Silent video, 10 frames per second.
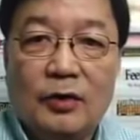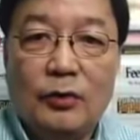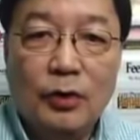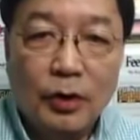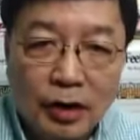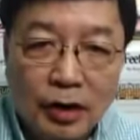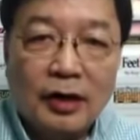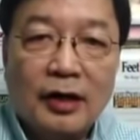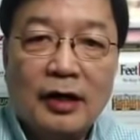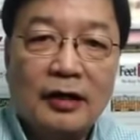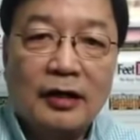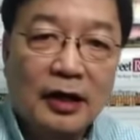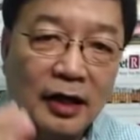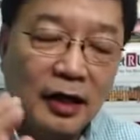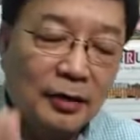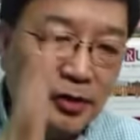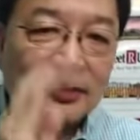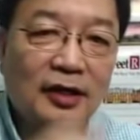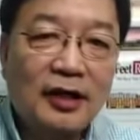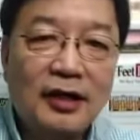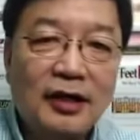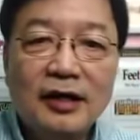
Huh! Alam nyo, talagang